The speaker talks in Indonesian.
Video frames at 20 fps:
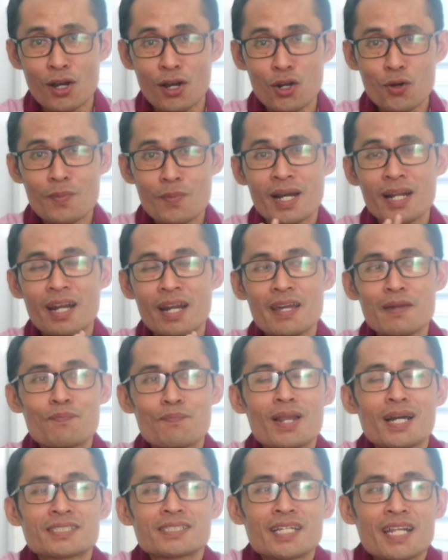Kalau
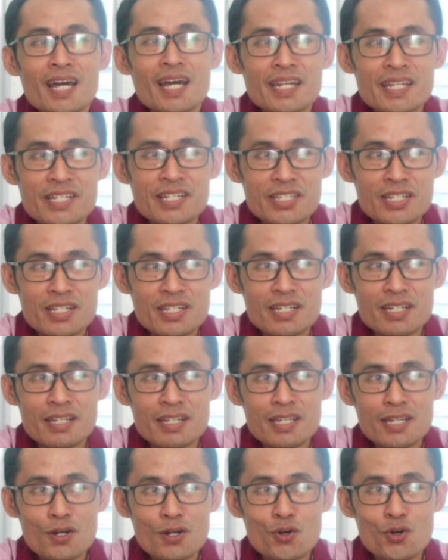mengenai pelaksanaannya
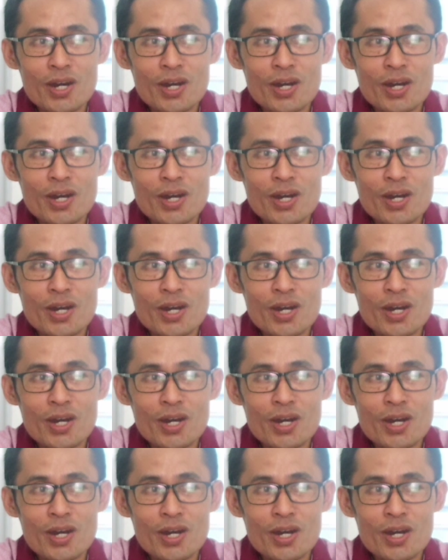sendiri,